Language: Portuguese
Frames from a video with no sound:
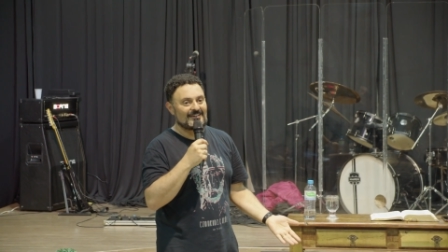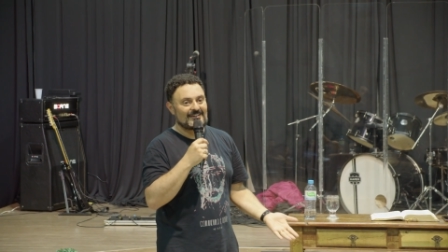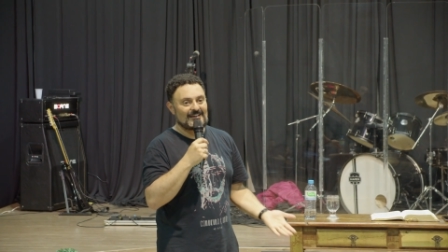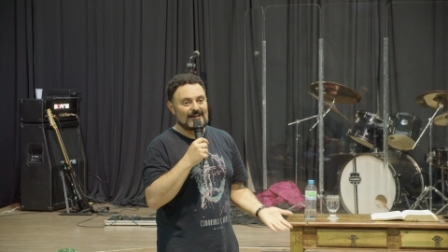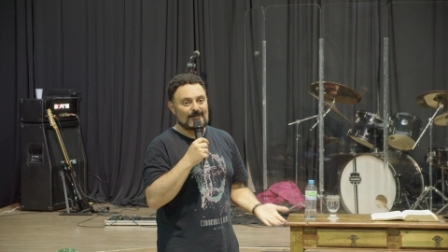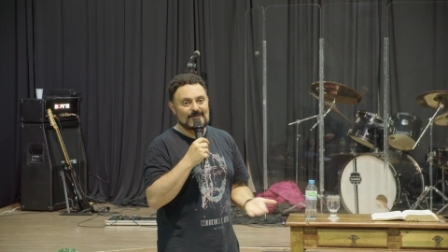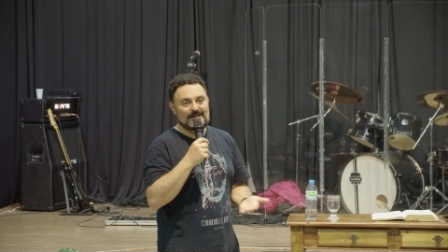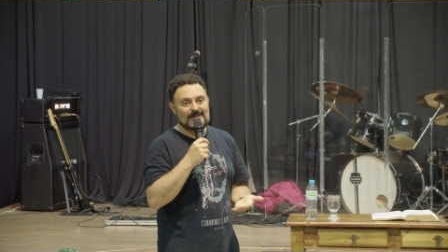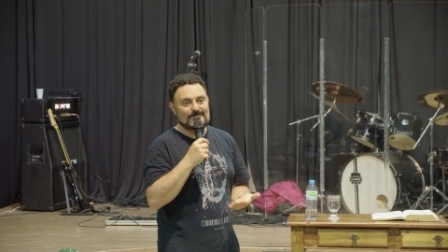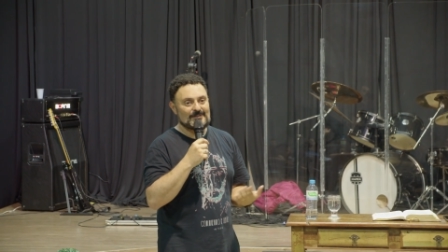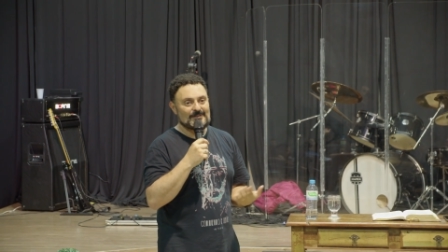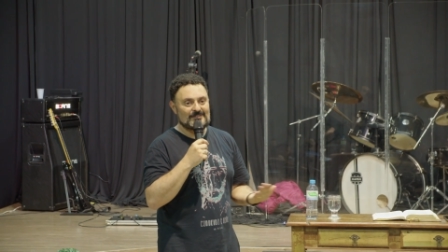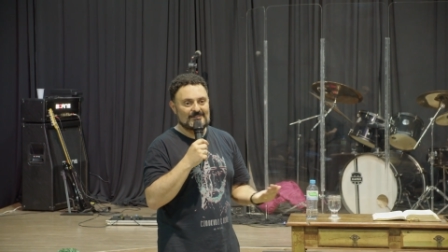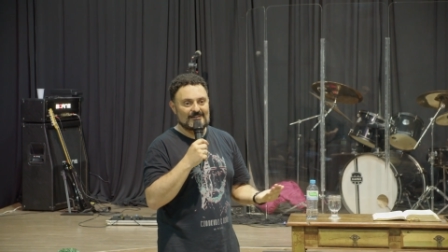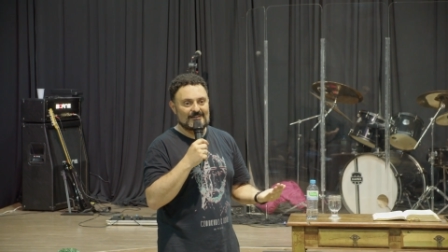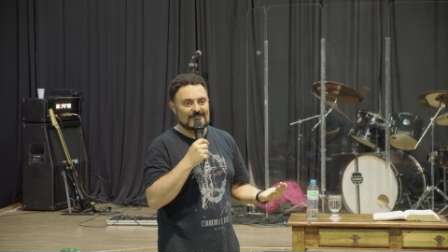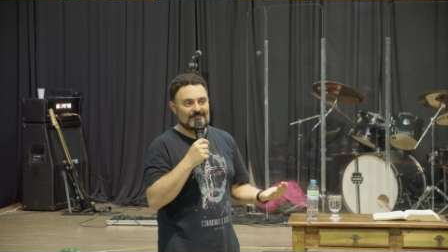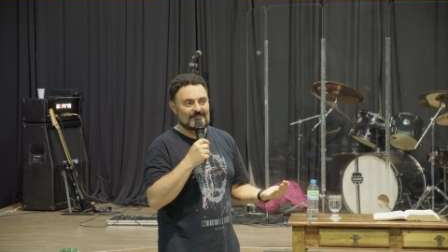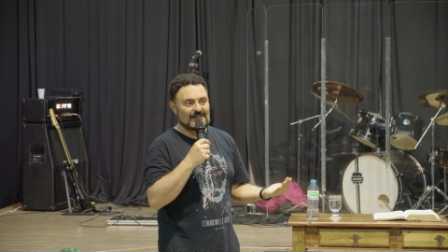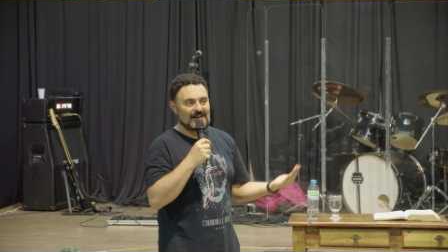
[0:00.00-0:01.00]
É uma
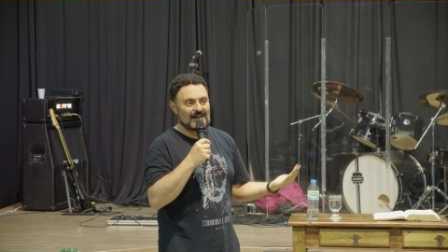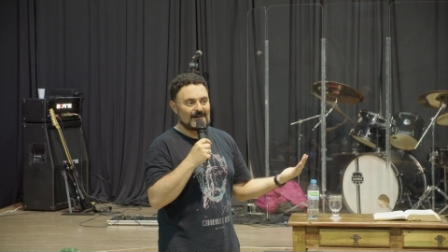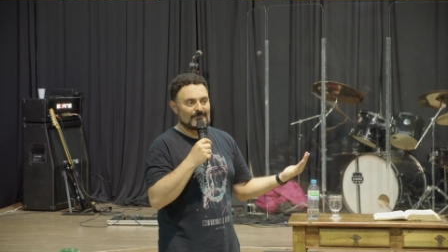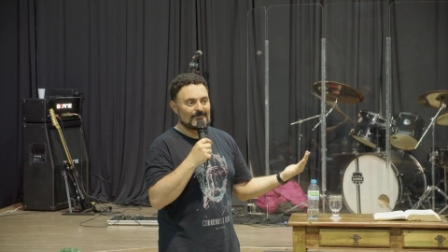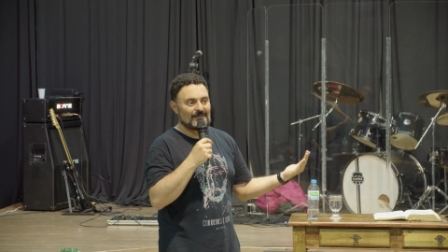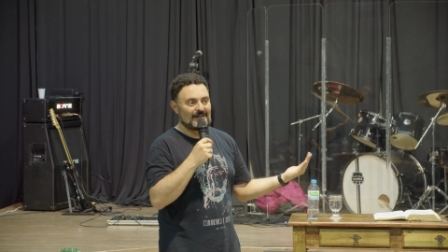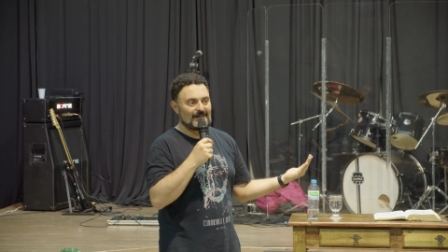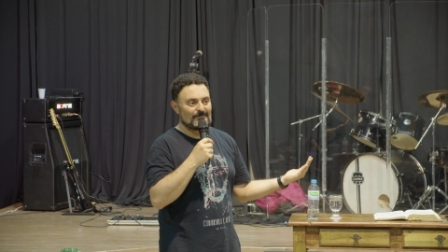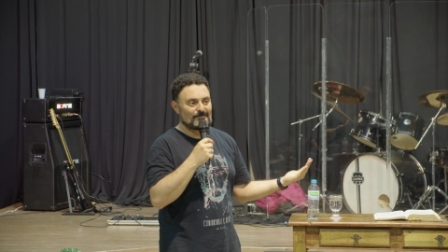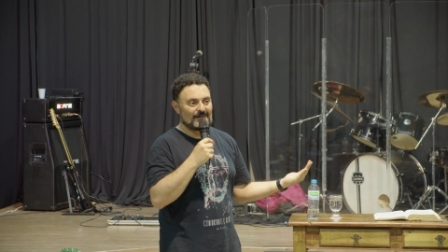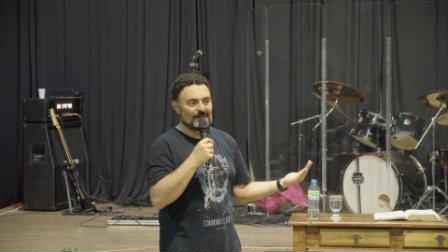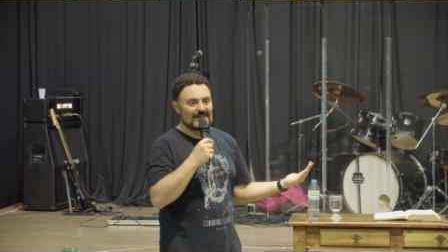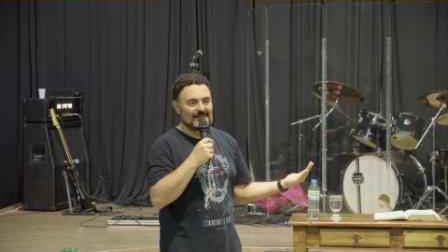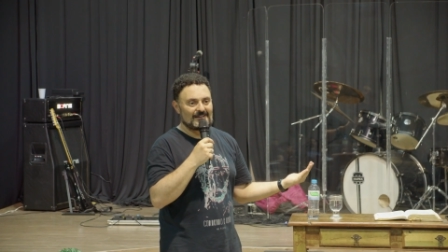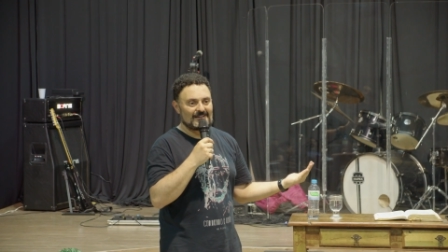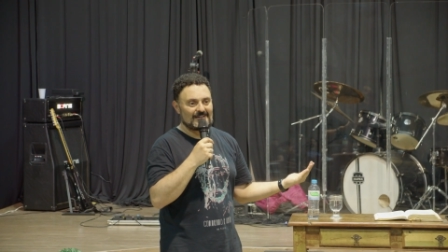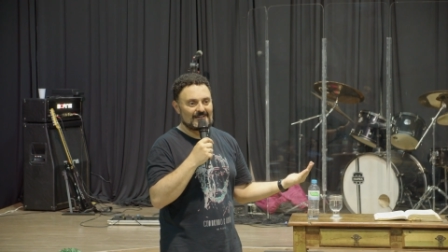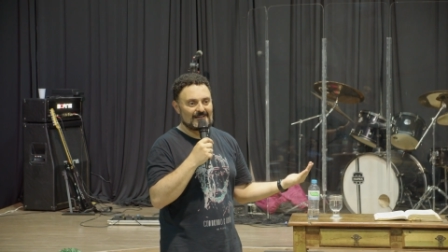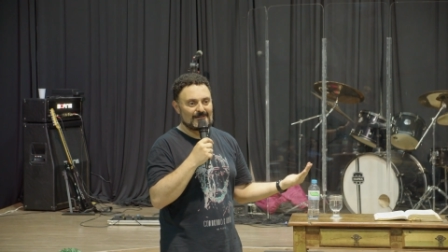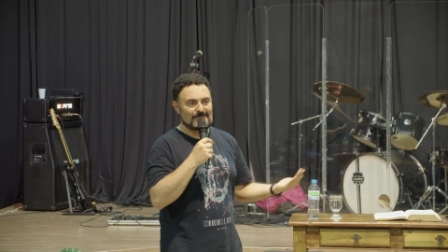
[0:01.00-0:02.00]
repetição. Abba é
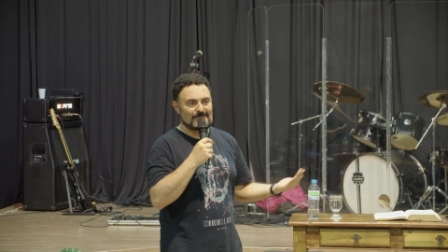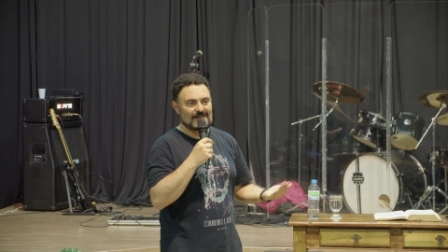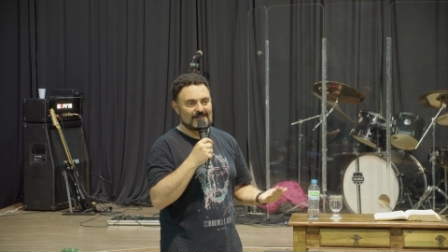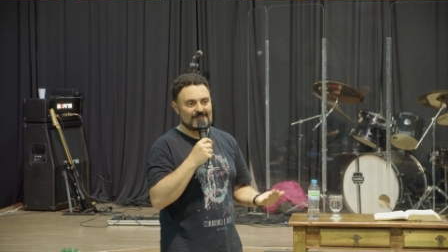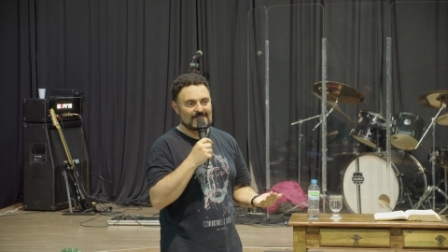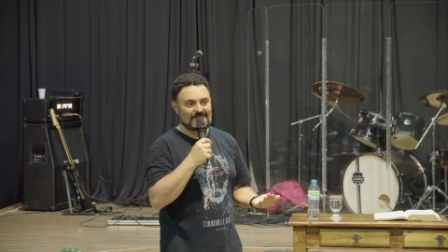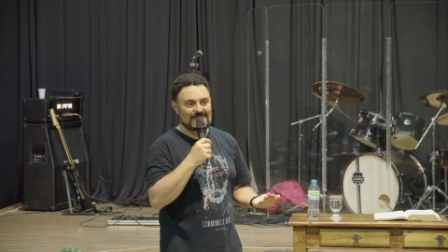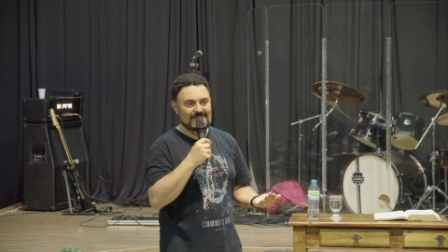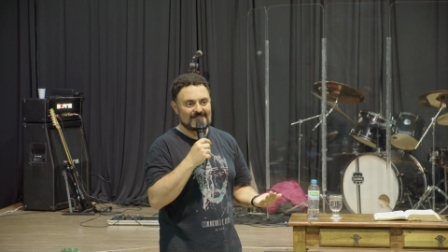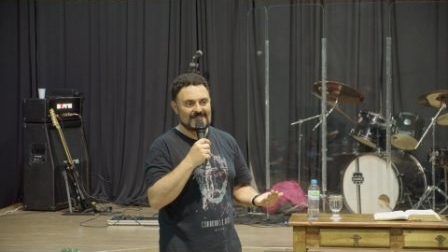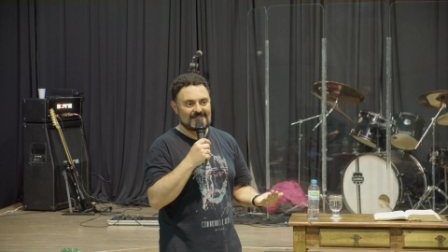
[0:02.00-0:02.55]
pai em hebraico.